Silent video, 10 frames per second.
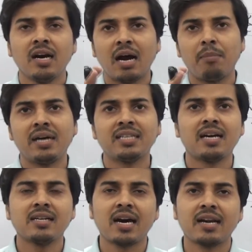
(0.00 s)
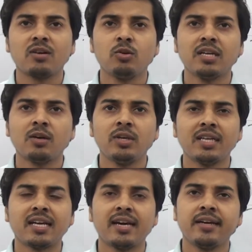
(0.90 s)
अपादान कारक हो जा हो
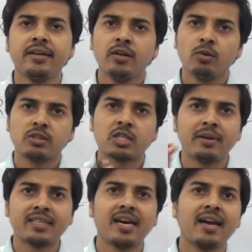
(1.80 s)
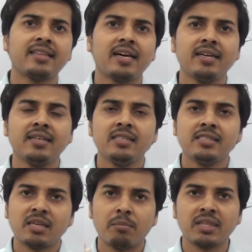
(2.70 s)
जाता है उसके बाद क्या आता है
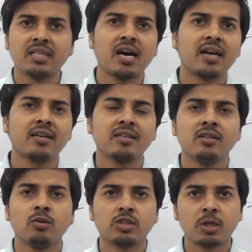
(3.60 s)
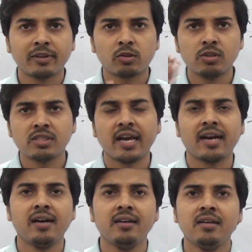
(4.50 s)
संबंध कारक उसके बाद कौन सा आएगा